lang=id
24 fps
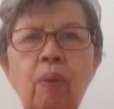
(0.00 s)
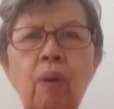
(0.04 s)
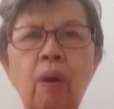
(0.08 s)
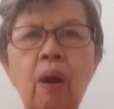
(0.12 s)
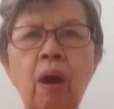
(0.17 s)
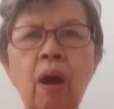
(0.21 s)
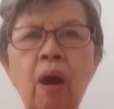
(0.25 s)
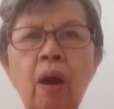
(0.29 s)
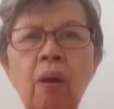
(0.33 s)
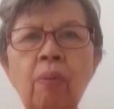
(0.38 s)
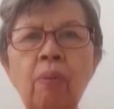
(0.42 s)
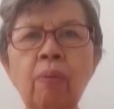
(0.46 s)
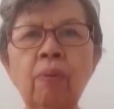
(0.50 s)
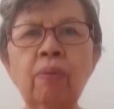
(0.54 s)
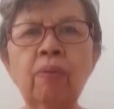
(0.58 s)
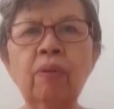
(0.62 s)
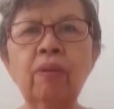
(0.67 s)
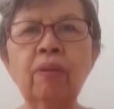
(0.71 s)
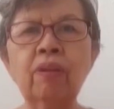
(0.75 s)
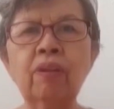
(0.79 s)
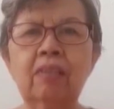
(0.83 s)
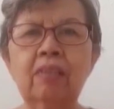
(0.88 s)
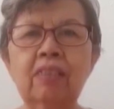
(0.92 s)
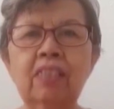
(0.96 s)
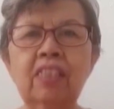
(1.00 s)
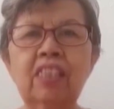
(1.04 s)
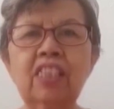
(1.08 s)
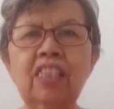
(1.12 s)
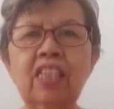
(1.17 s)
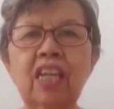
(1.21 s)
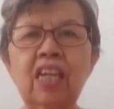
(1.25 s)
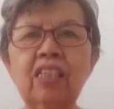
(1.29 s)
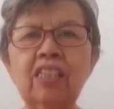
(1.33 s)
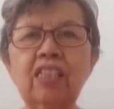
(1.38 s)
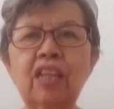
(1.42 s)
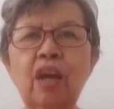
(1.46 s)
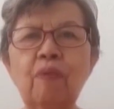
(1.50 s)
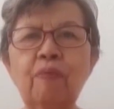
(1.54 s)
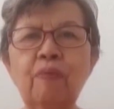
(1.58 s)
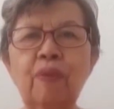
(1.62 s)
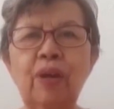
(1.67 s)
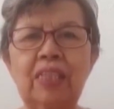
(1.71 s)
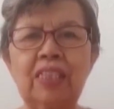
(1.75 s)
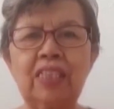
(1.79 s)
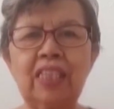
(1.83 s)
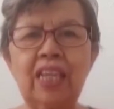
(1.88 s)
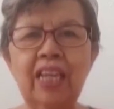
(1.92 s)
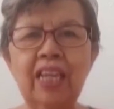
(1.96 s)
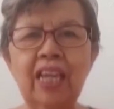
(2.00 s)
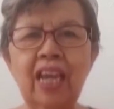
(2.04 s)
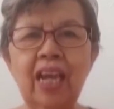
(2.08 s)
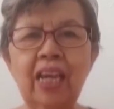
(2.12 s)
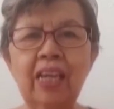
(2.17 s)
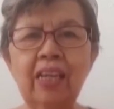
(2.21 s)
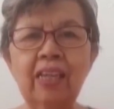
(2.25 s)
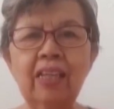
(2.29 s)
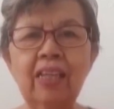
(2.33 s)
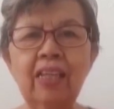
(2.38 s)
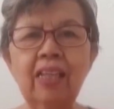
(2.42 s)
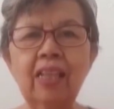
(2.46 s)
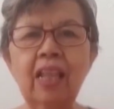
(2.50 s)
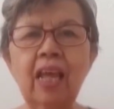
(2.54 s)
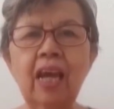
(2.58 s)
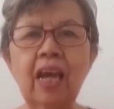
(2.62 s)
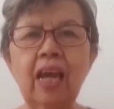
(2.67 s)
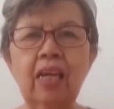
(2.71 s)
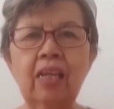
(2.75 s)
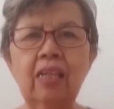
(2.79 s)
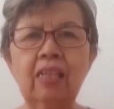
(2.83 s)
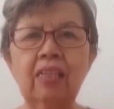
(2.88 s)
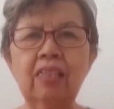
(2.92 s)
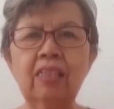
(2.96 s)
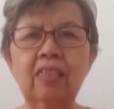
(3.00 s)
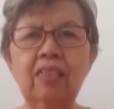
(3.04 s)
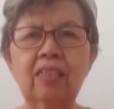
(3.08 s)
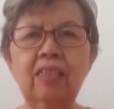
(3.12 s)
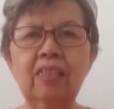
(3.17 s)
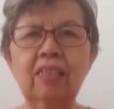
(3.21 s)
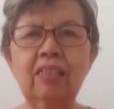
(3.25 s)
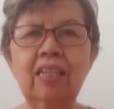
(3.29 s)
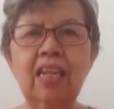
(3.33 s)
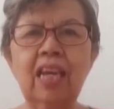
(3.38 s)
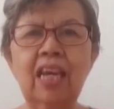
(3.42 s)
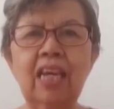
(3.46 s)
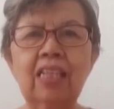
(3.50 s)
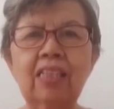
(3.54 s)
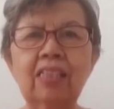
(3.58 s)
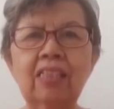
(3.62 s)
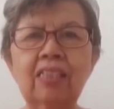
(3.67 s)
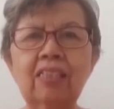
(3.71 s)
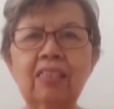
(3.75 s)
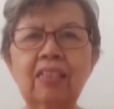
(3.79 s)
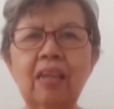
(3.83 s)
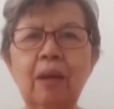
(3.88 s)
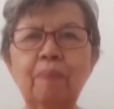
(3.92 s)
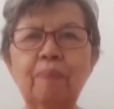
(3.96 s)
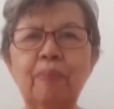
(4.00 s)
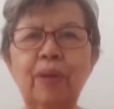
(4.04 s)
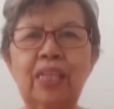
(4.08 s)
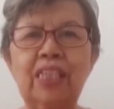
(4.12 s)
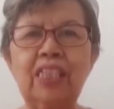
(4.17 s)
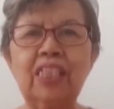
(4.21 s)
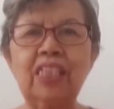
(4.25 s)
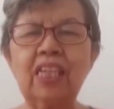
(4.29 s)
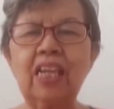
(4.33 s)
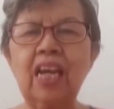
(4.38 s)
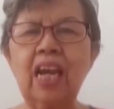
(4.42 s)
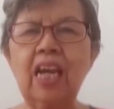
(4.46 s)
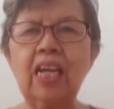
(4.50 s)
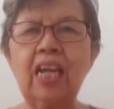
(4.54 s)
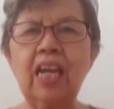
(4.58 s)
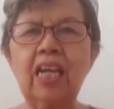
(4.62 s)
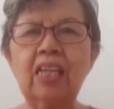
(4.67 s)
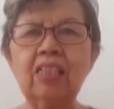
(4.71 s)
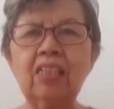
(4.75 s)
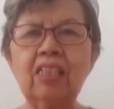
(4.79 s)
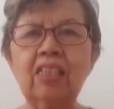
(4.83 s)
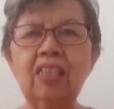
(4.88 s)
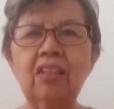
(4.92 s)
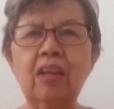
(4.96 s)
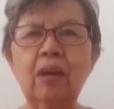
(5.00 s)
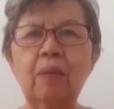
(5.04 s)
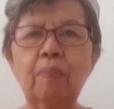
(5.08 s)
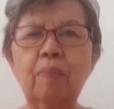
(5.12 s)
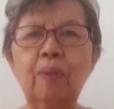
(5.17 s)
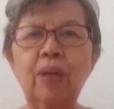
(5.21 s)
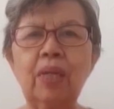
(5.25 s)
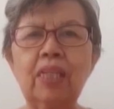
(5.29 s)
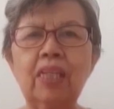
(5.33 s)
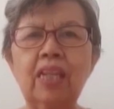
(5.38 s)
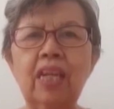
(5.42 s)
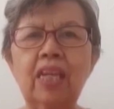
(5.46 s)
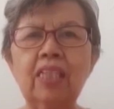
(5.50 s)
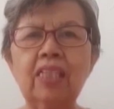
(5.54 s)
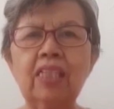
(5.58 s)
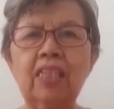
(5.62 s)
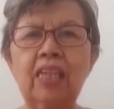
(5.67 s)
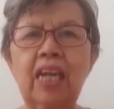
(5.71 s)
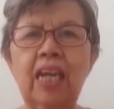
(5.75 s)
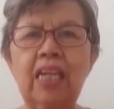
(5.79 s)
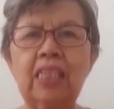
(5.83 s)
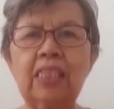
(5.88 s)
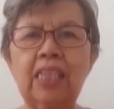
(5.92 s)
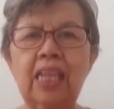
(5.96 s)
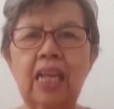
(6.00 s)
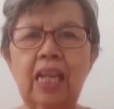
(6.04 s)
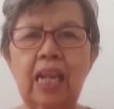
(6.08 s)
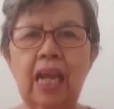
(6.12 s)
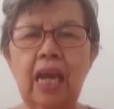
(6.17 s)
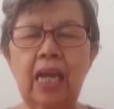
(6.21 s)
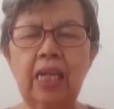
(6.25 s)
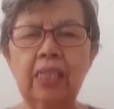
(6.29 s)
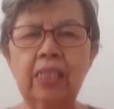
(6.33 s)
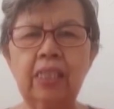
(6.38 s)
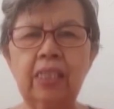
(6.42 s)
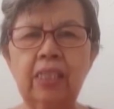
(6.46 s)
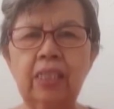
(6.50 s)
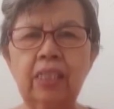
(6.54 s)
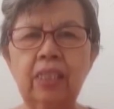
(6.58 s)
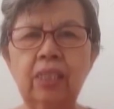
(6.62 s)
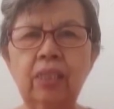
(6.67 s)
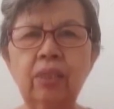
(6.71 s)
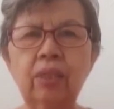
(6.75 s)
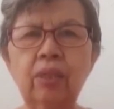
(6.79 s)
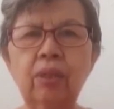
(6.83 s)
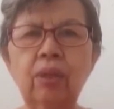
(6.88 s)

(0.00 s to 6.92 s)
Wow, sesak nafas saya hilang dan sampai sekarang tidak pernah terasa lagi.